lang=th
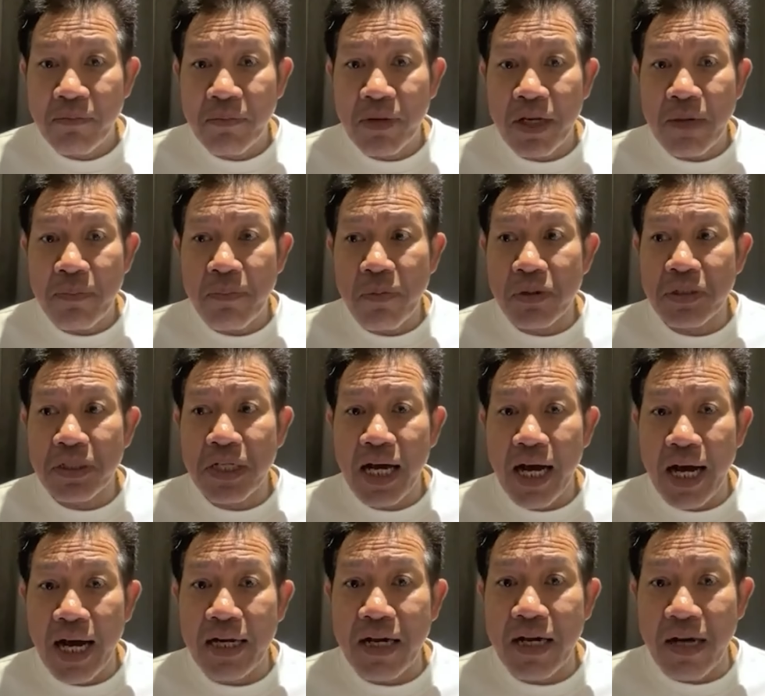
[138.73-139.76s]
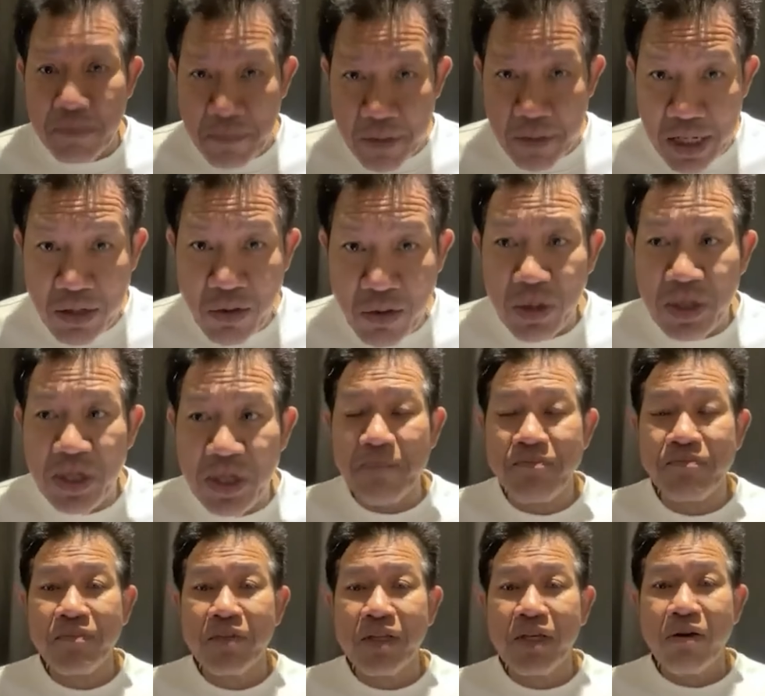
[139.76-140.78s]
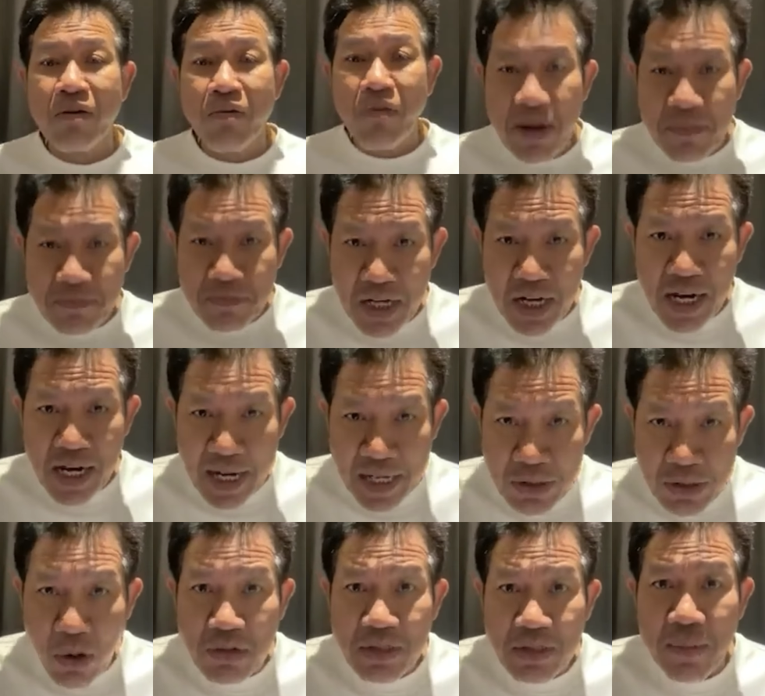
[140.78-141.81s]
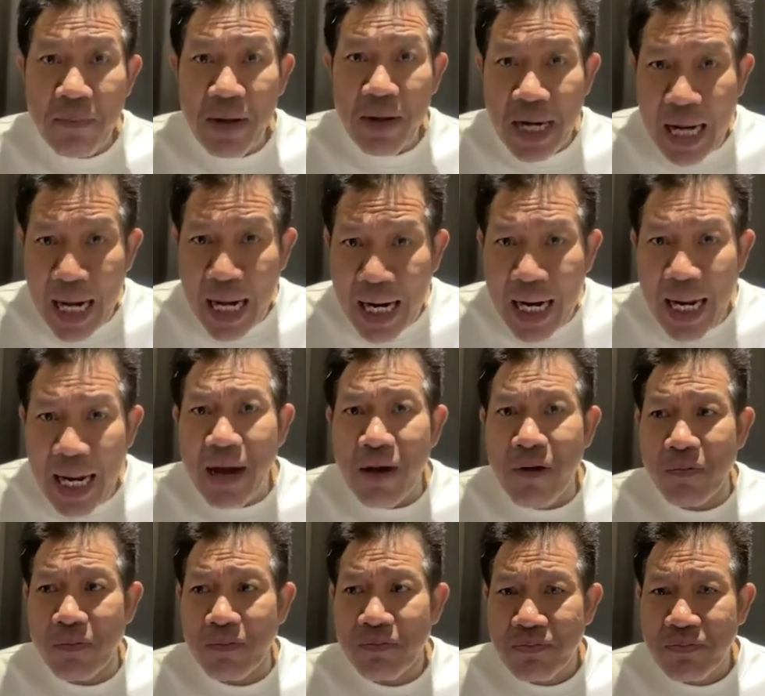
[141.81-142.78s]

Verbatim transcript: มีผู้เสียหายเกือบหมื่นคนนะความเสียหาย 2-3 พันล้านแล้ว